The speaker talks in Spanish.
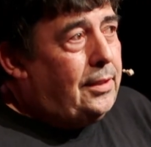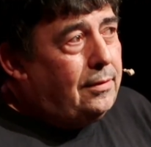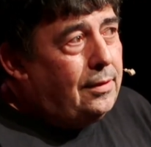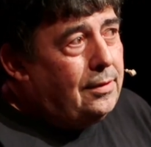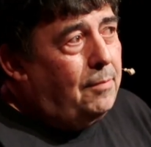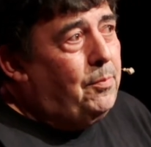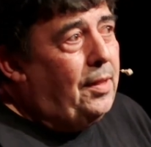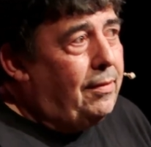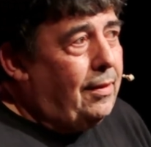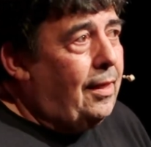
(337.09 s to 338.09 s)
Y antes de
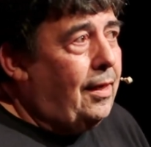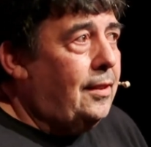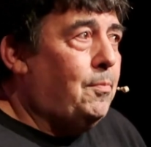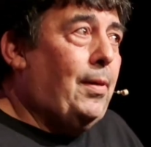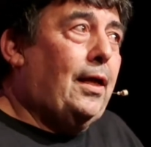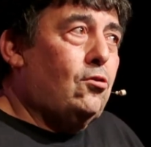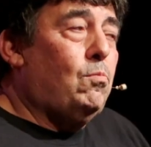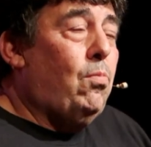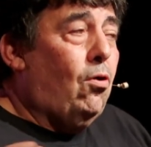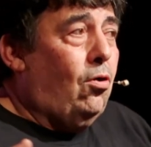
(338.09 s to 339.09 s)
empezar a explicaros
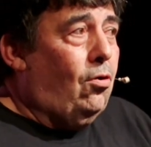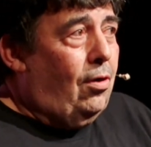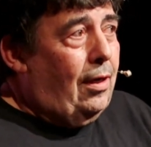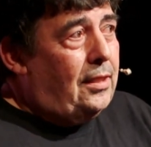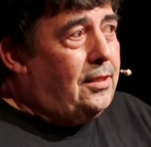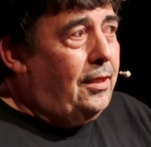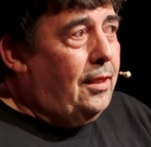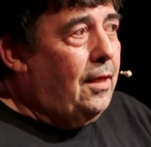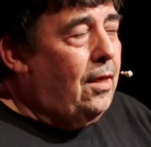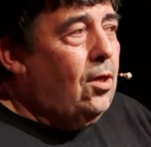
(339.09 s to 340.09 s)
un poco la
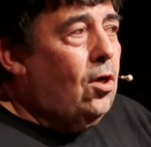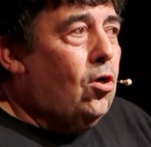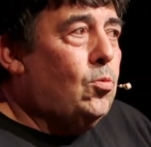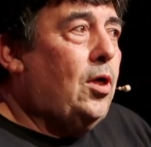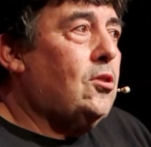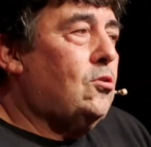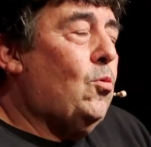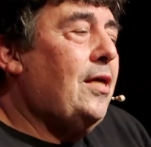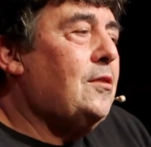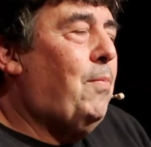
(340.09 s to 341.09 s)
serie, os
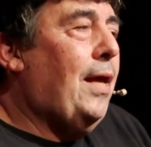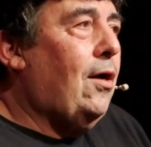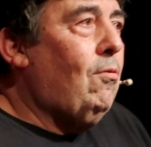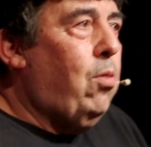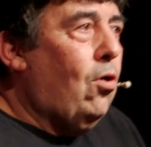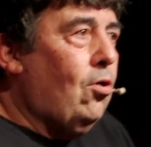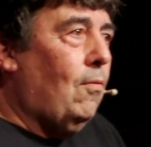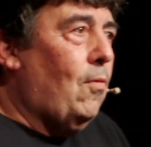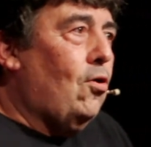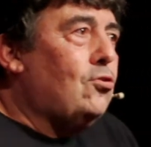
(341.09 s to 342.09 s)
voy, a, explicar un
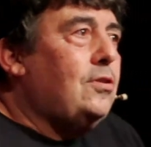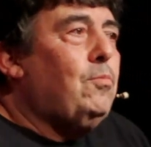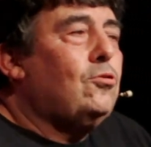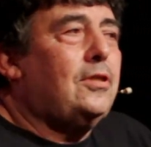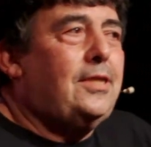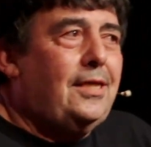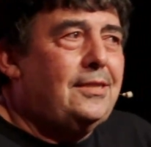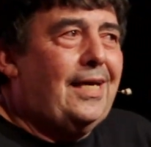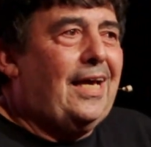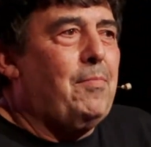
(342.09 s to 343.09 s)
poco los tipos de series
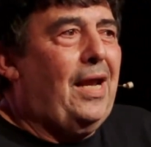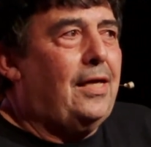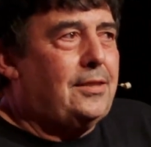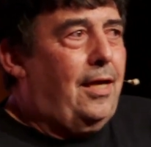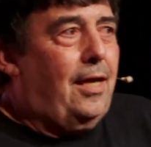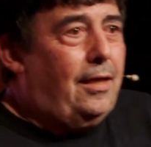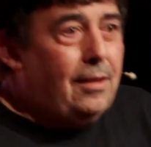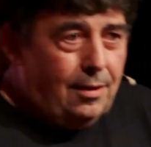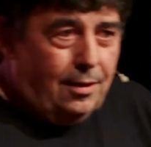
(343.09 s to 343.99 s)
de gemelas que hay,